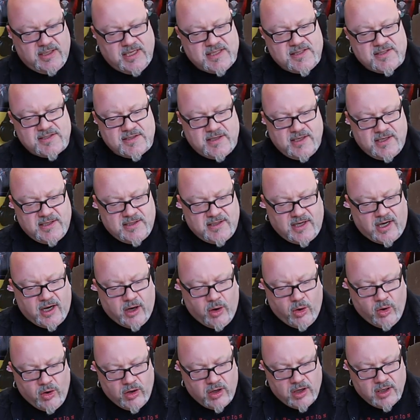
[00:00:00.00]
letztlich
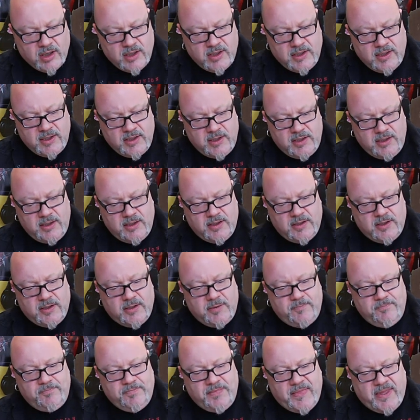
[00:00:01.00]
auch,
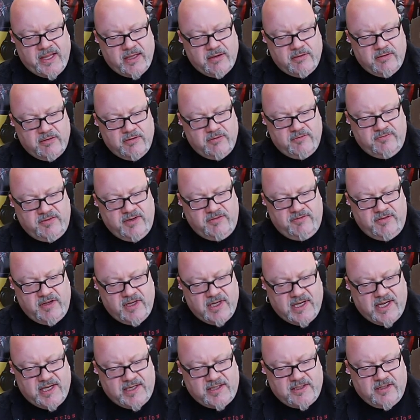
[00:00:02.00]
ähm, wie
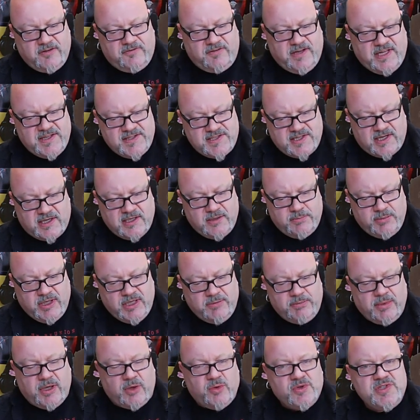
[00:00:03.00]
viele echte Fans eine
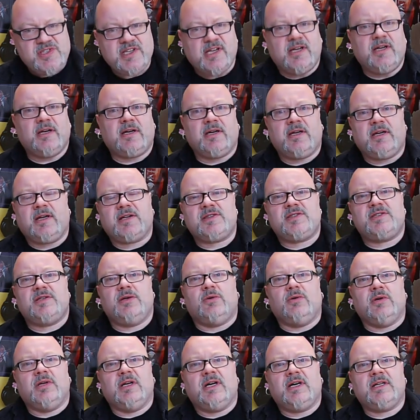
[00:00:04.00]
Band bei uns in der
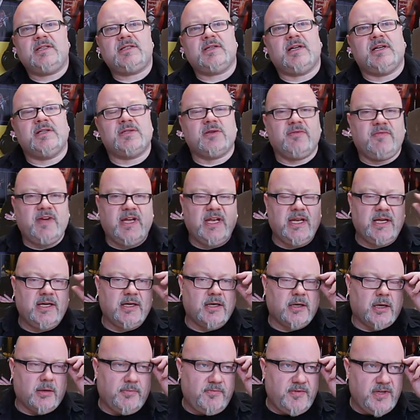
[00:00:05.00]
Redaktion hat. Also
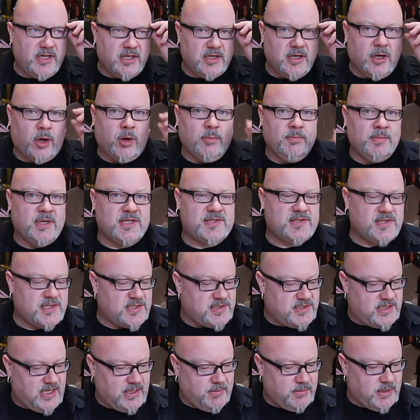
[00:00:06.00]
weniger, ob wir glauben, dass
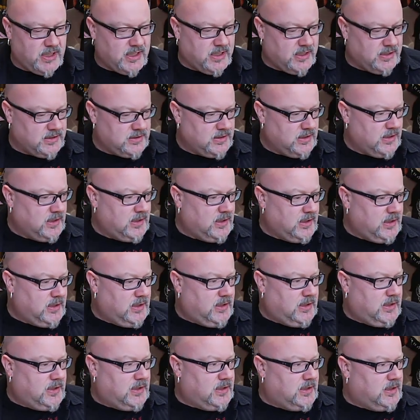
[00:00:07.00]
das Thema
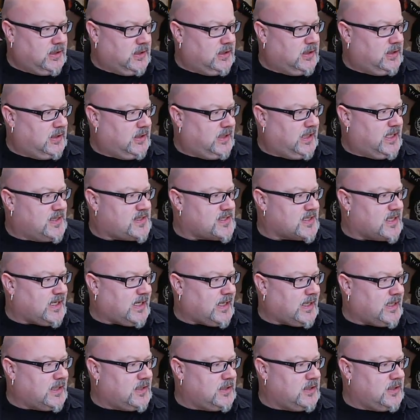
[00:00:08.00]
äh, jetzt
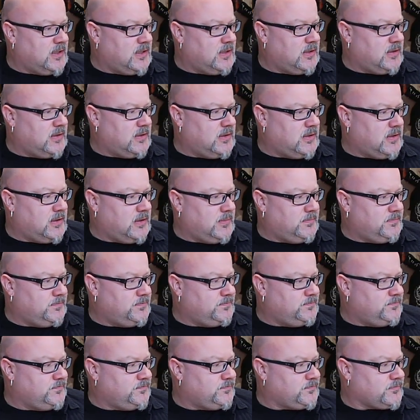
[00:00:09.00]
gerade
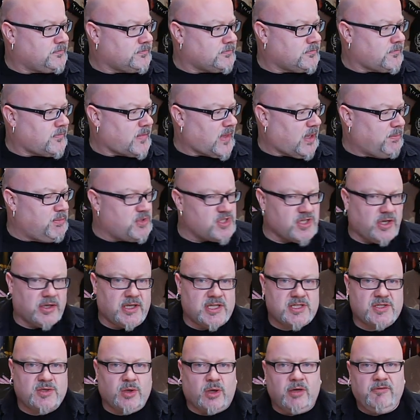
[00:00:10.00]
ähm,
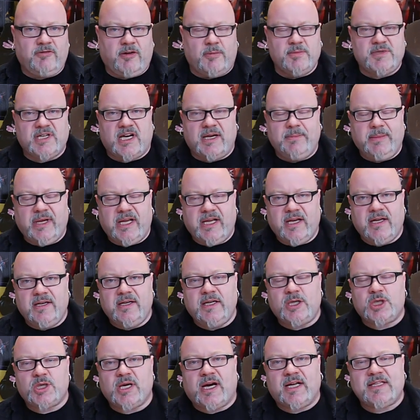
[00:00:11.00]
besonders toll vom Timing her in
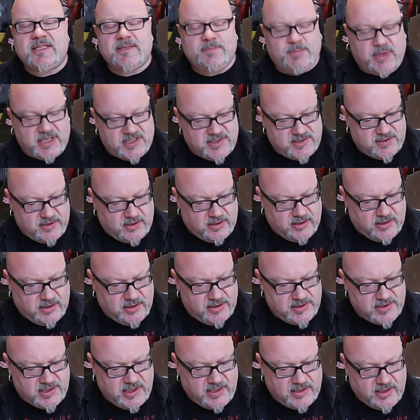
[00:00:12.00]
die Charts passt,
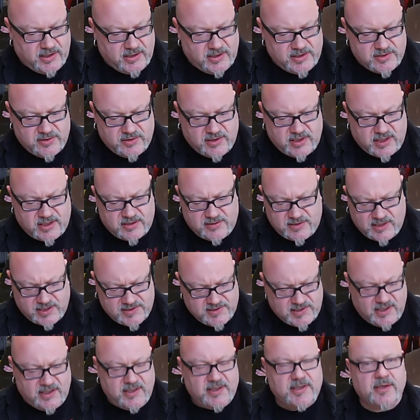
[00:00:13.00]
sondern es geht dann also
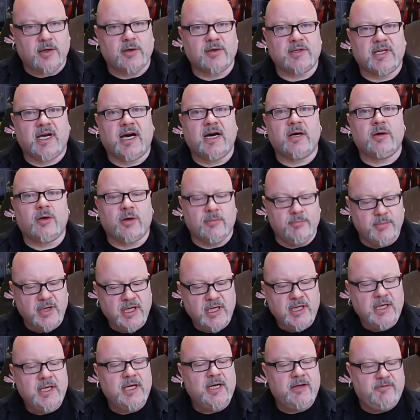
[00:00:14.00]
tatsächlich auch darum,
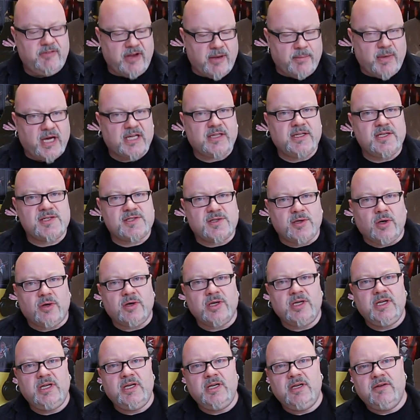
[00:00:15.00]
wer macht die
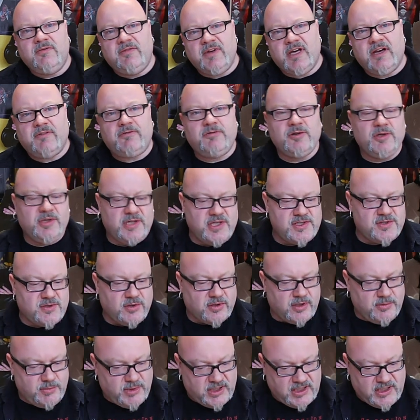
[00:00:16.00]
Story, wer füllt die
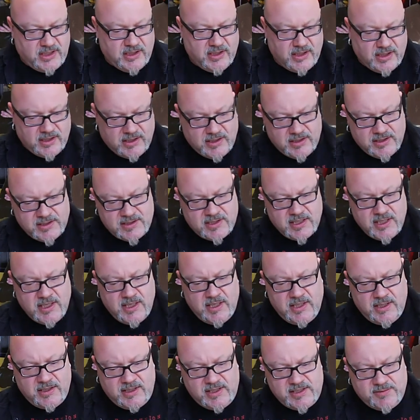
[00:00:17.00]
Story mit Inhalt.
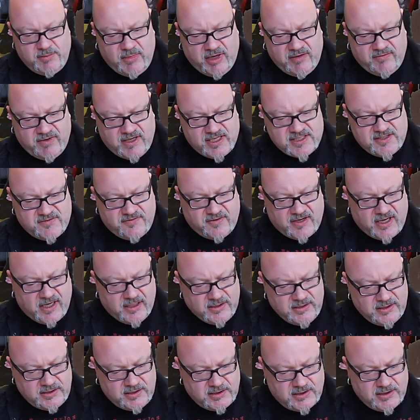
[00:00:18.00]
Diesmal war es
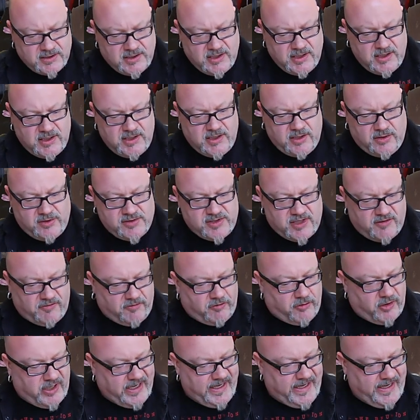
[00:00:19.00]
Frank, unser
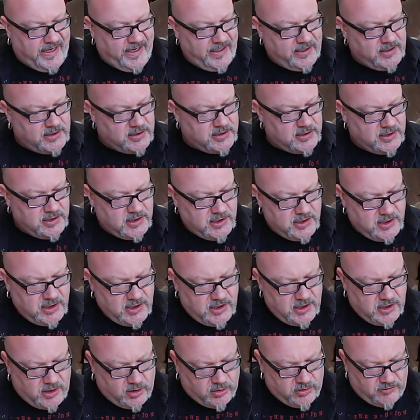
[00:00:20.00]
Frank.
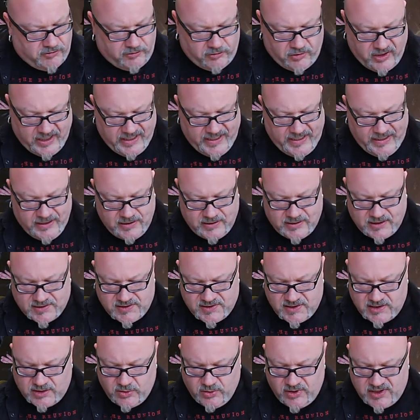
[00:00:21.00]
Und Frank hat
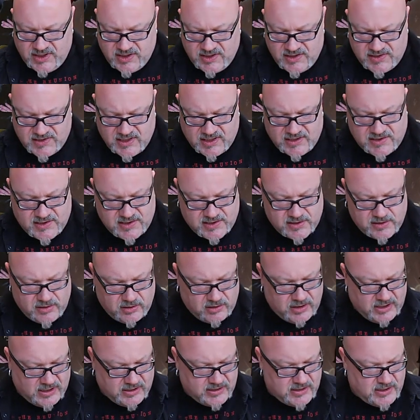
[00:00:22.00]
sich durchgesetzt
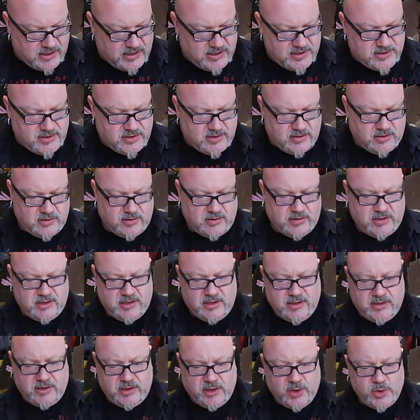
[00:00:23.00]
und hat
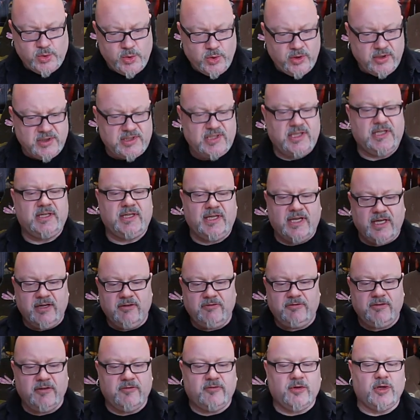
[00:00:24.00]
also äh, genügend Ideen
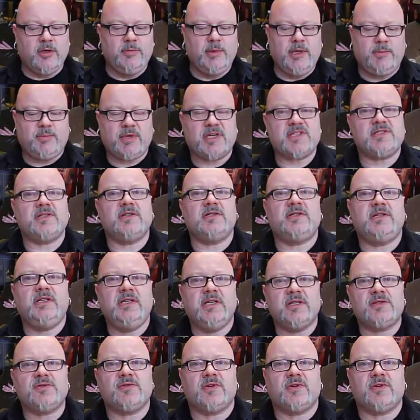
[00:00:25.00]
für Volbeat präsentiert,